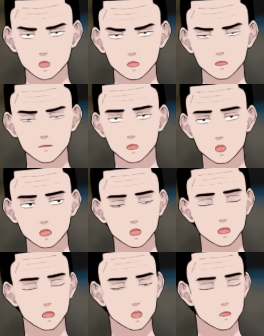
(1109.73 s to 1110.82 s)
外見
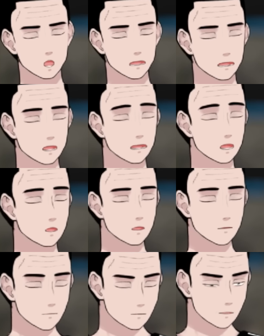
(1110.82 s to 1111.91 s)
はわからないで
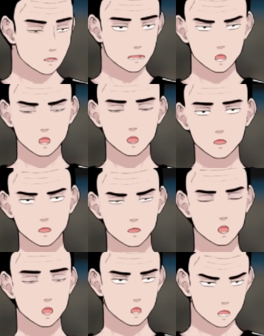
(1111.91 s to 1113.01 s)
す。顔も容姿も
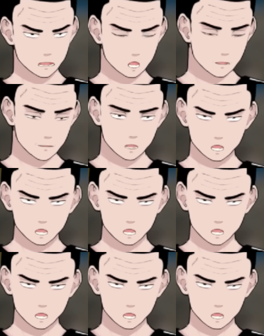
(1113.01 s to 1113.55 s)
整ってます。